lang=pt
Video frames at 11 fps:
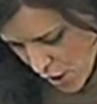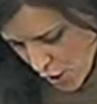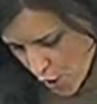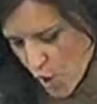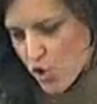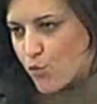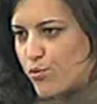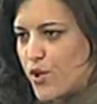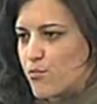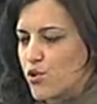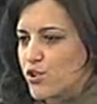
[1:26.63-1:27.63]
Nós não
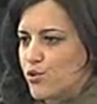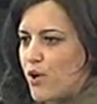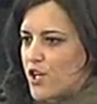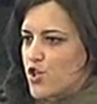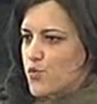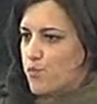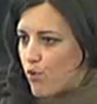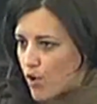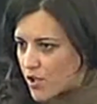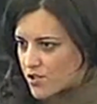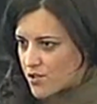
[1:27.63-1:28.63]
podemos continuar a
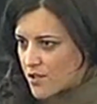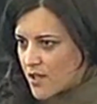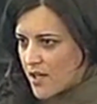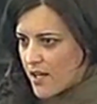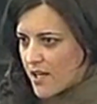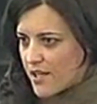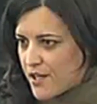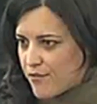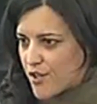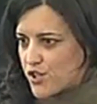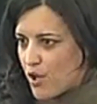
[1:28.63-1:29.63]
expor a
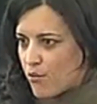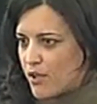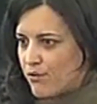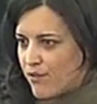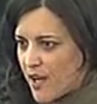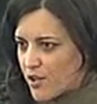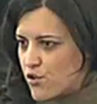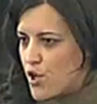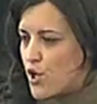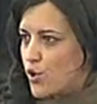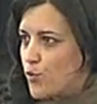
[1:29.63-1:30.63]
níveis tão elevados
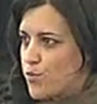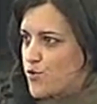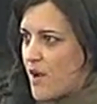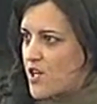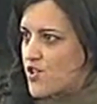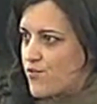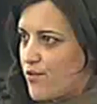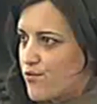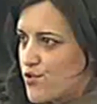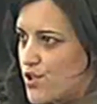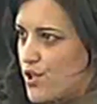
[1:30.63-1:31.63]
grupos mais
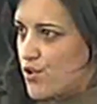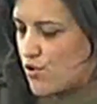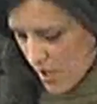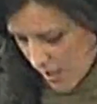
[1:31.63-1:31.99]
desfavorecidos